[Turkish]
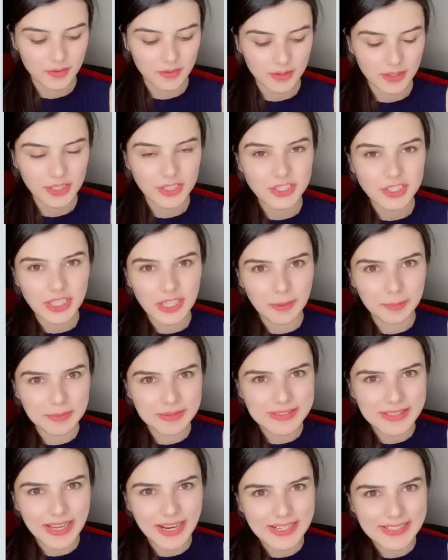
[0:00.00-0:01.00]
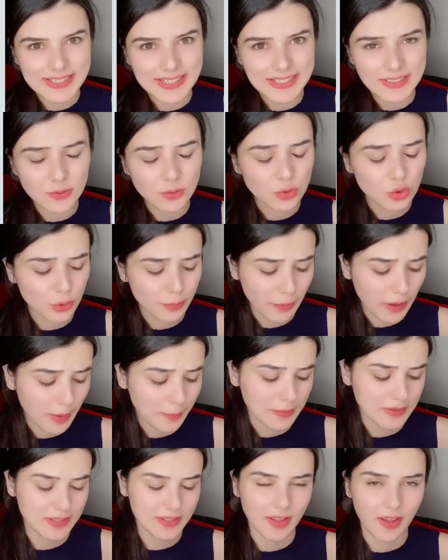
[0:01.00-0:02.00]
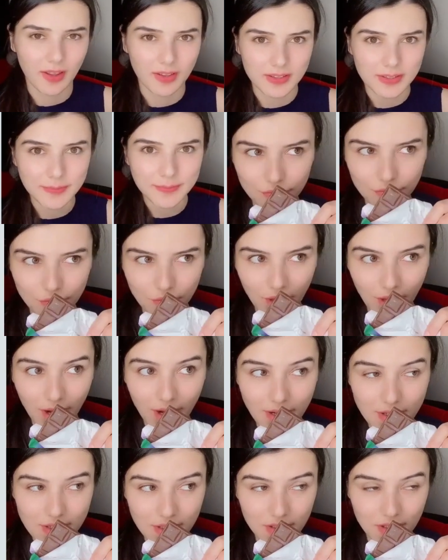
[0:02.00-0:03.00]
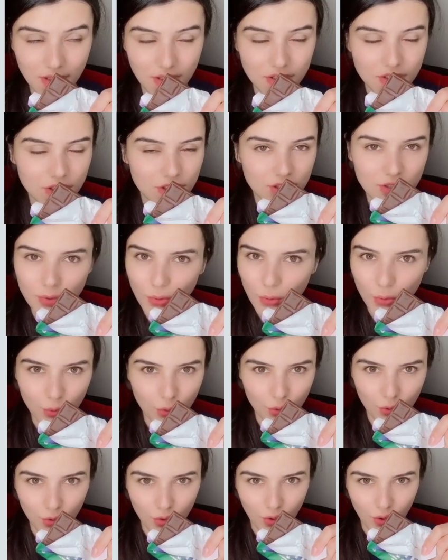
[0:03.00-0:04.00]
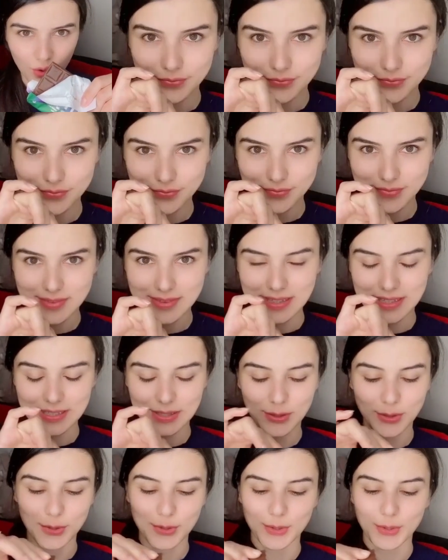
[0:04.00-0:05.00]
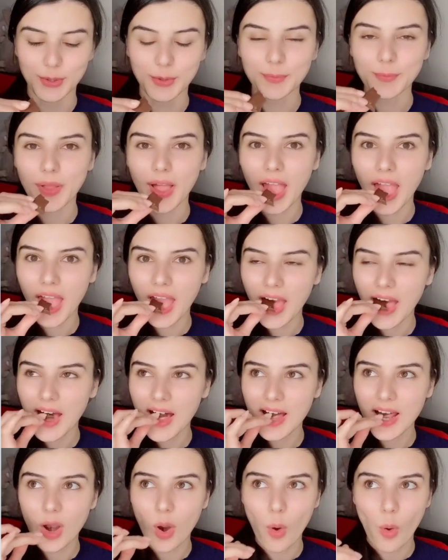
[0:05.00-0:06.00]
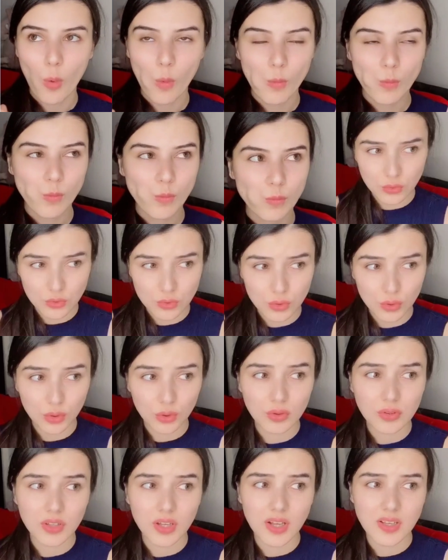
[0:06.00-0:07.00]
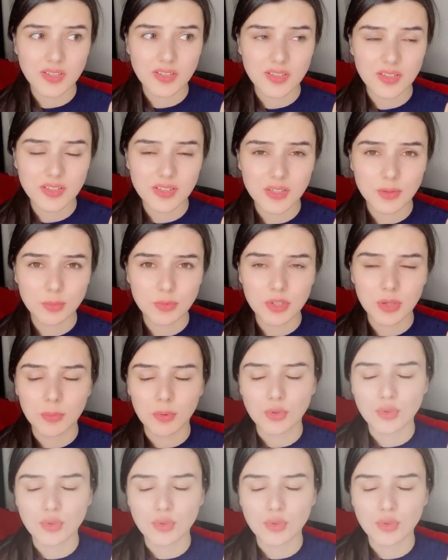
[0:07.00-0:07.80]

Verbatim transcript: İnşallah bitter değildir çünkü bakmadan aldım. Gerçekten aşırı yoğun kokuyor. Deniyorum. Çikolata hastasıyımdır ama